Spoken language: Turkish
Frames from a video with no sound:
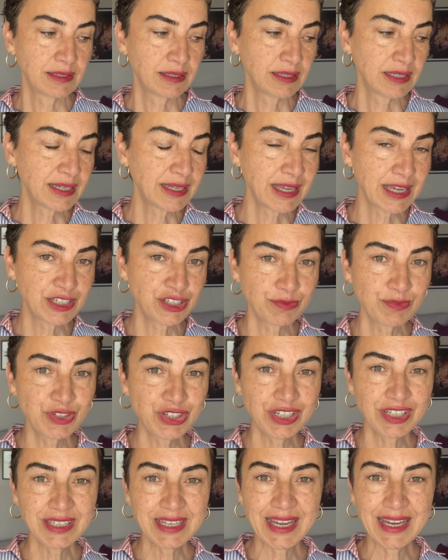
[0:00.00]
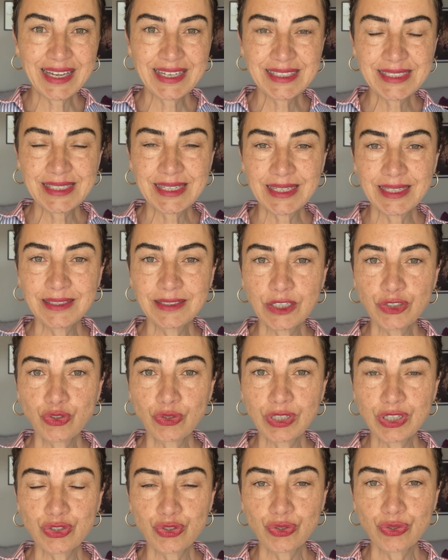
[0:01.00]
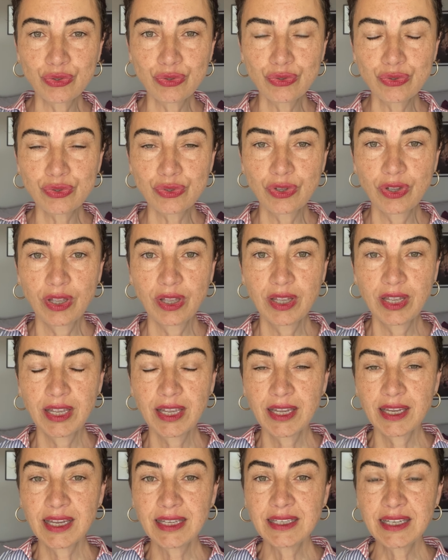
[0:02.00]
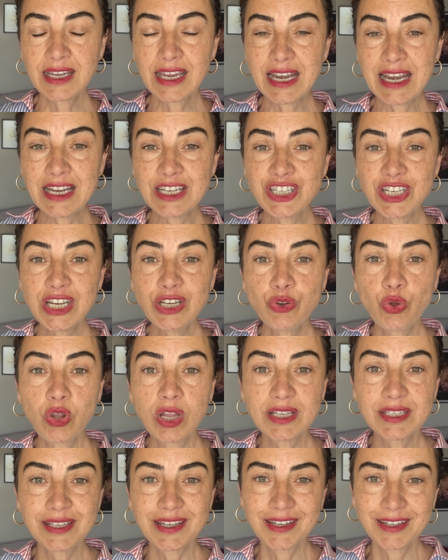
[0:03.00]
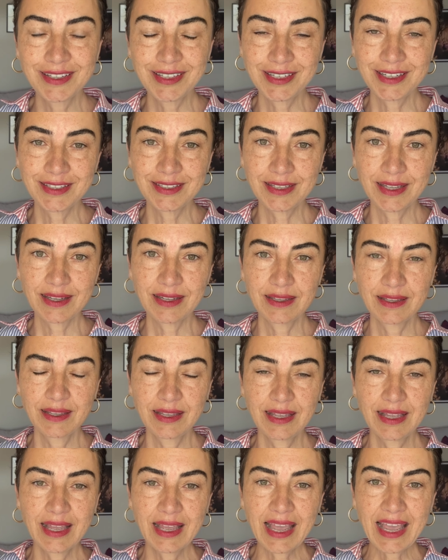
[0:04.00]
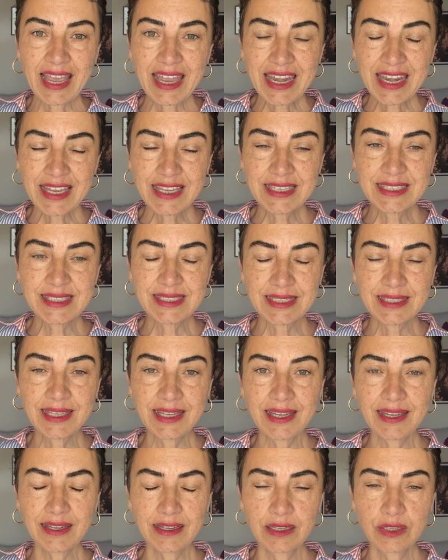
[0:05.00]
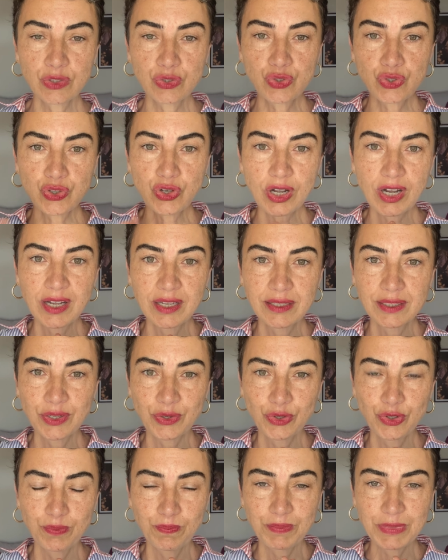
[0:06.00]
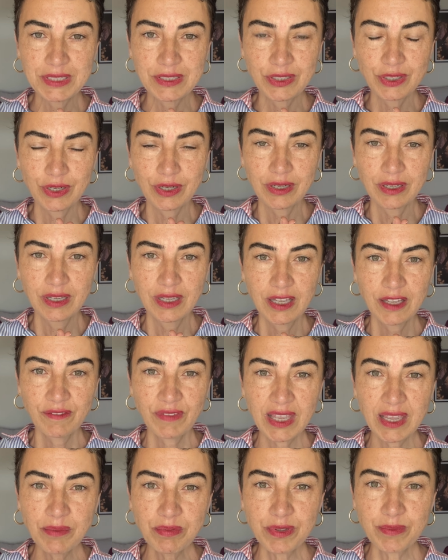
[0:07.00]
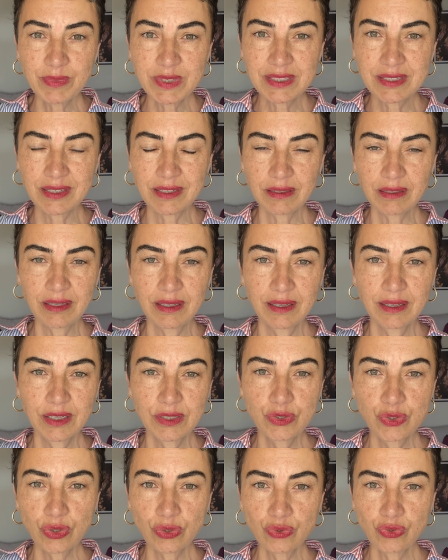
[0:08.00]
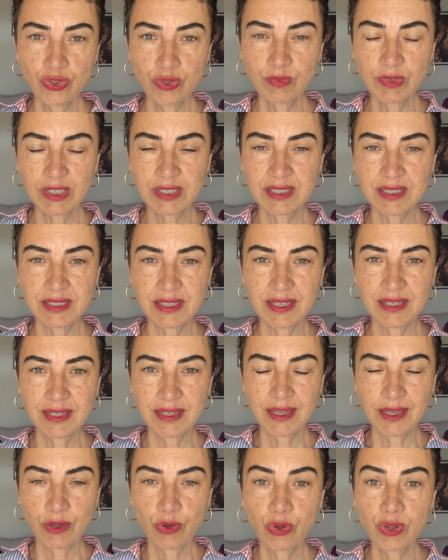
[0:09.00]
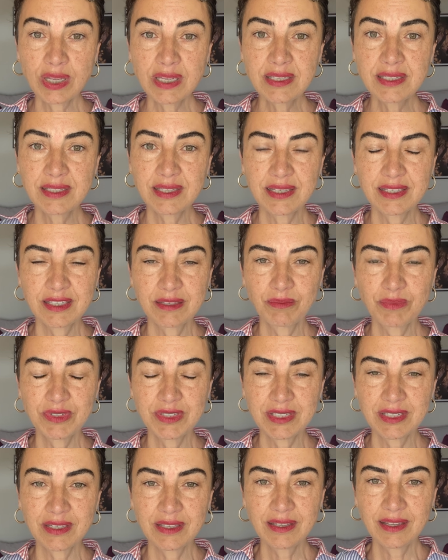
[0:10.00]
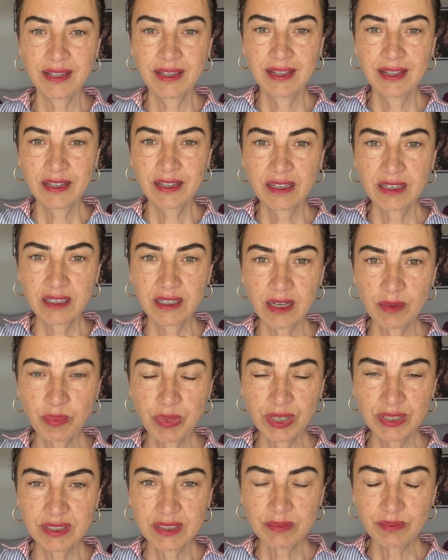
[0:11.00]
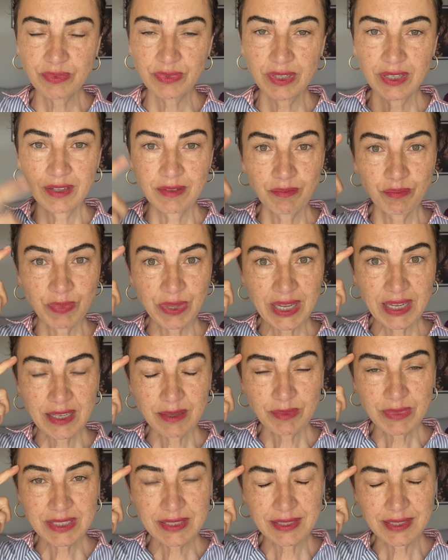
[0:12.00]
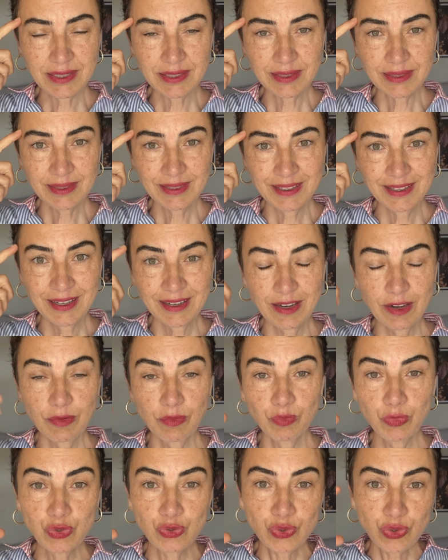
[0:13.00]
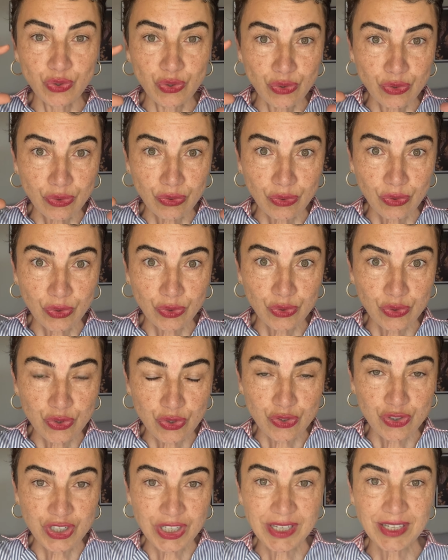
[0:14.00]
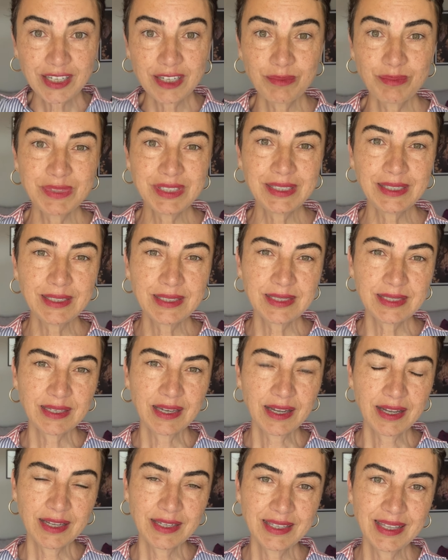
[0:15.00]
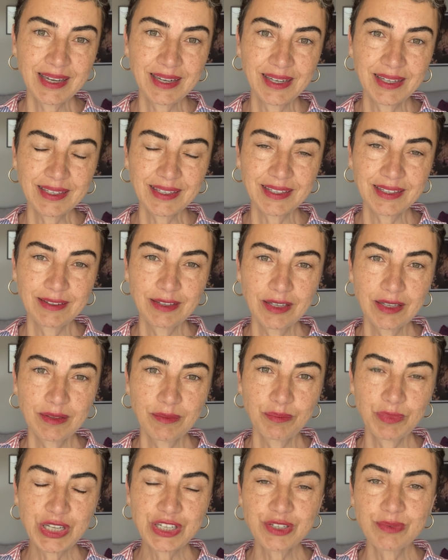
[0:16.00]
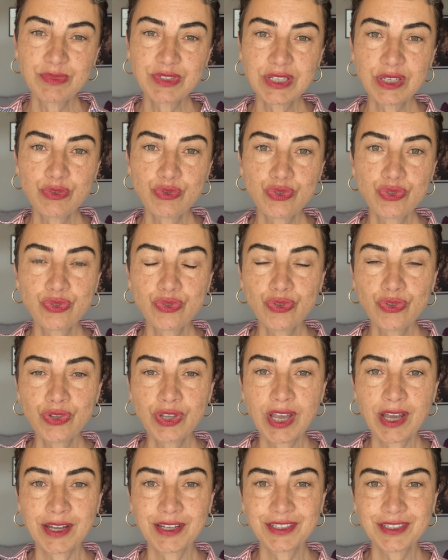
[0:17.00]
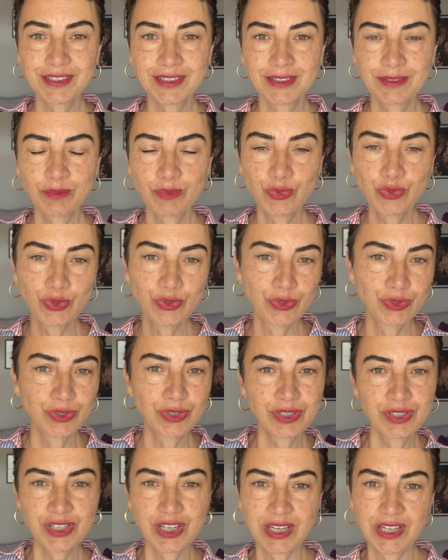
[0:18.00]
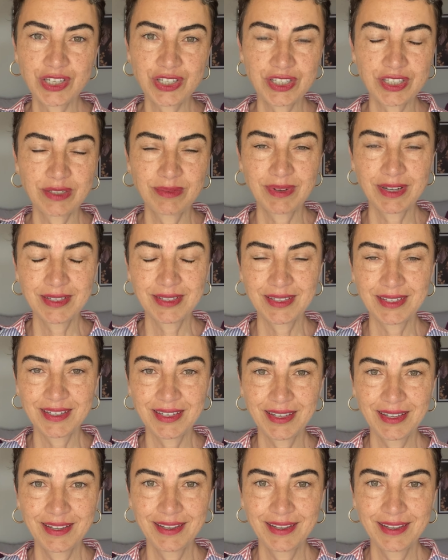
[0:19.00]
Ya geçmişin dehlizlerinde dolaşıyoruz ya da geleceğin olasılıklarında. Her ikisi de şu anda olup bitiyor. Ve hepimizin çok duymak istediği o iç sesimizin kapanıp beynimizin bütün o düşüncelerimizi istila ederek peşimize düştüğü yer bu çekiştirmenleri.